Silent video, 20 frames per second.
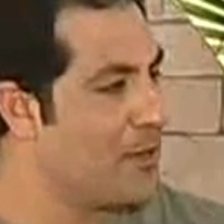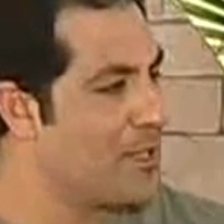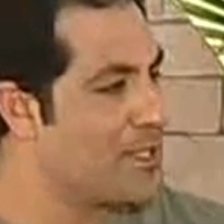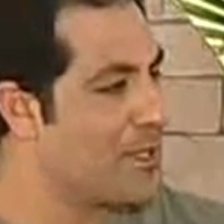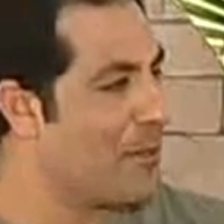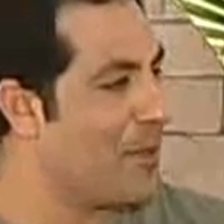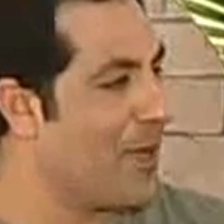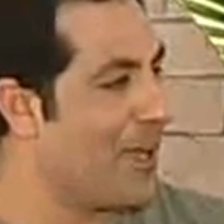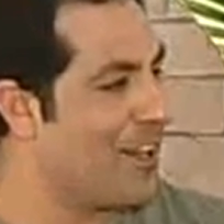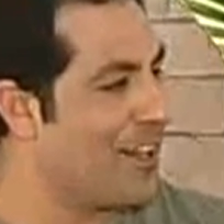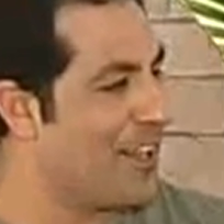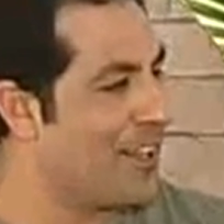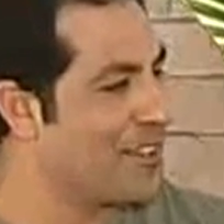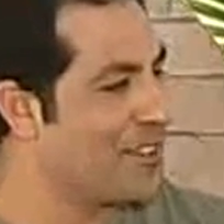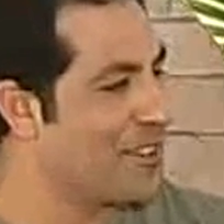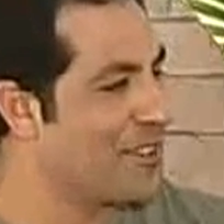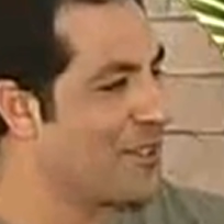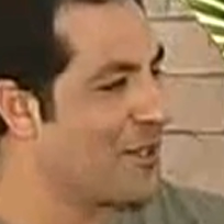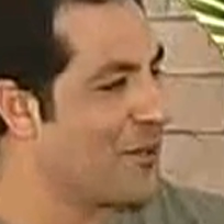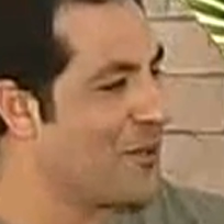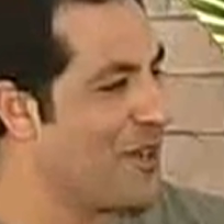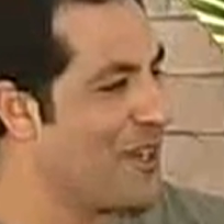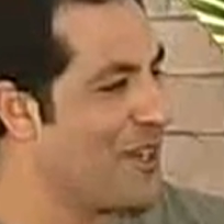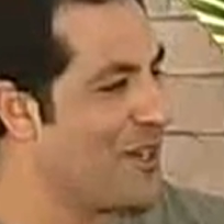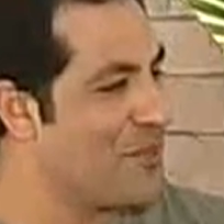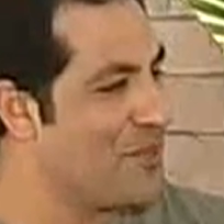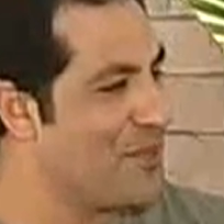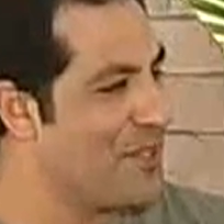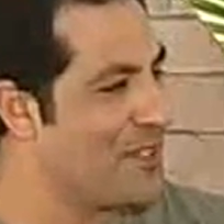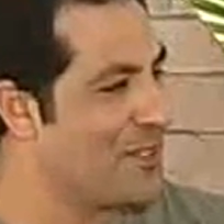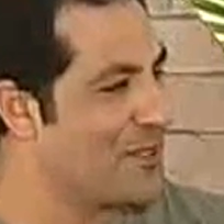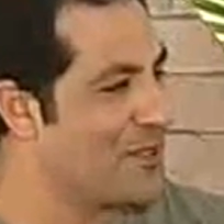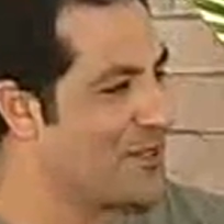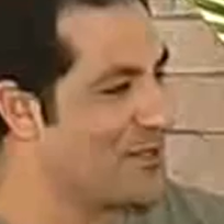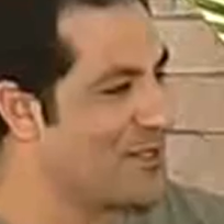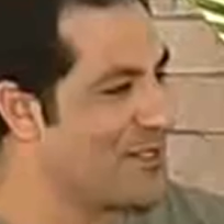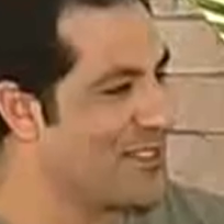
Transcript: بصبح على حضرتك واهلا بيك يا دكتور